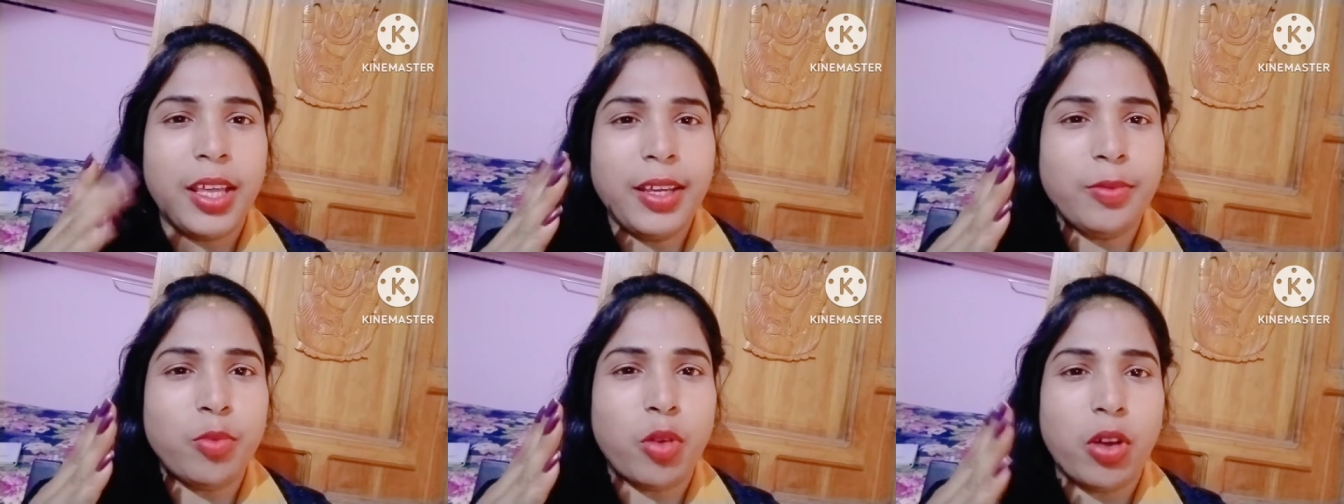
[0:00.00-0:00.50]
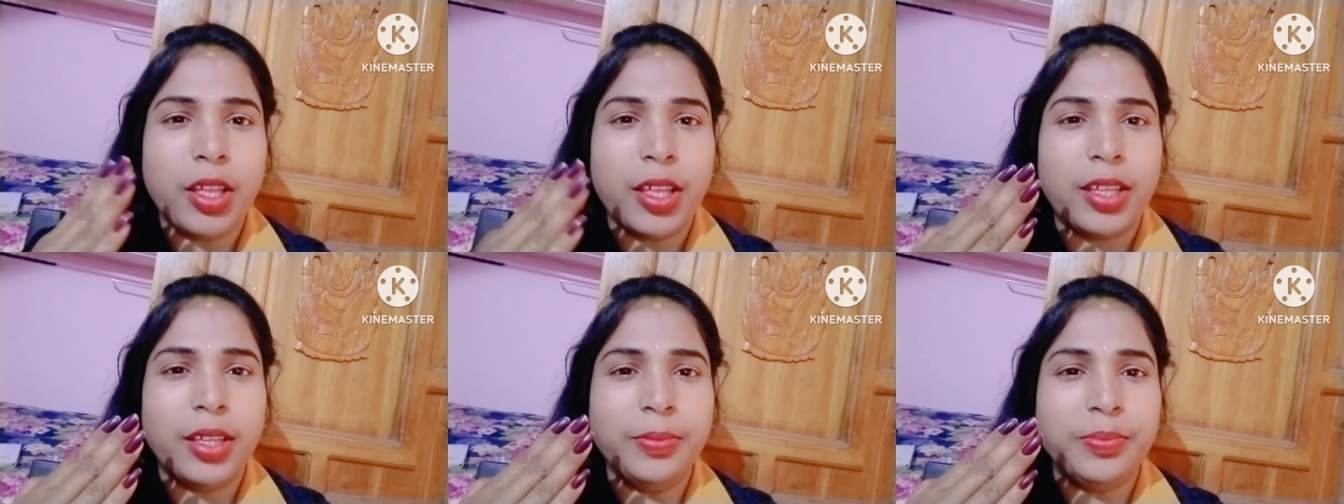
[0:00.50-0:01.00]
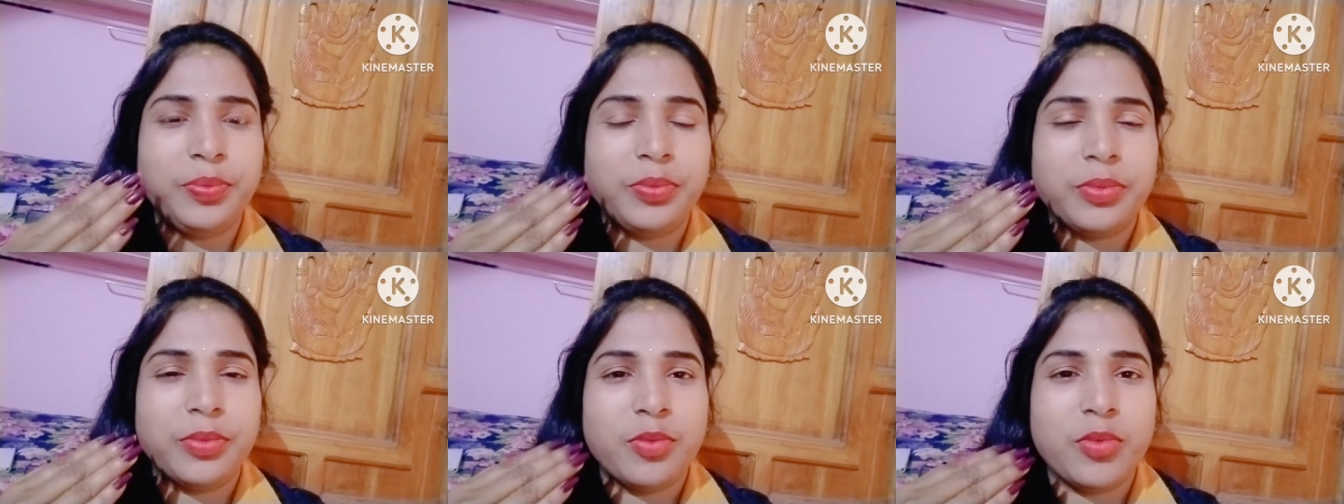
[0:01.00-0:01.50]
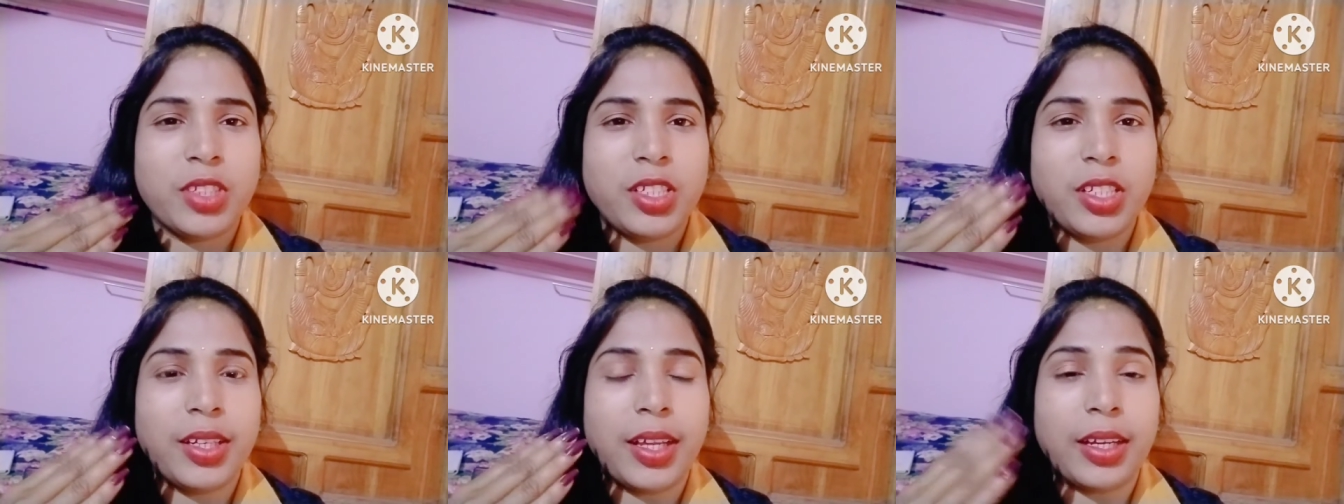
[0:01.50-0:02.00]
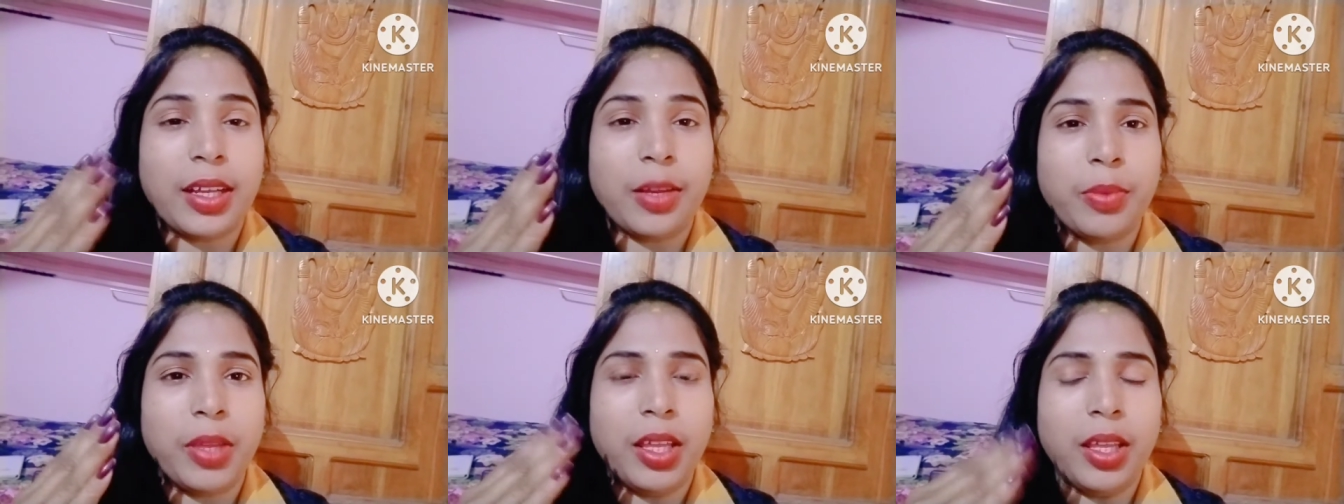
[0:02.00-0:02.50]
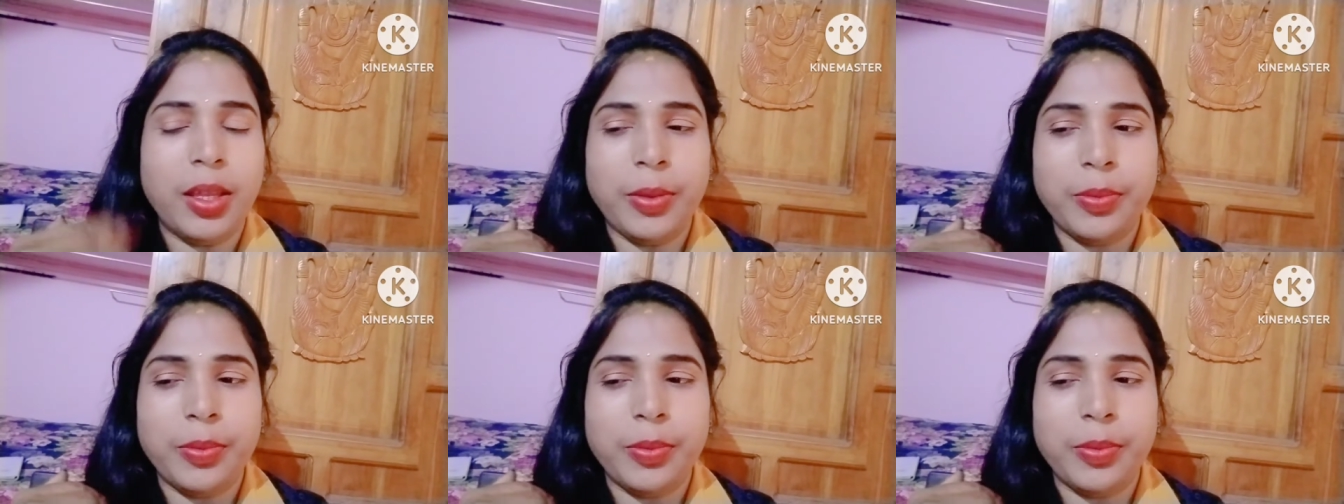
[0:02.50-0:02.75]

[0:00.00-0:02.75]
एक बॉय है जिनका नाम है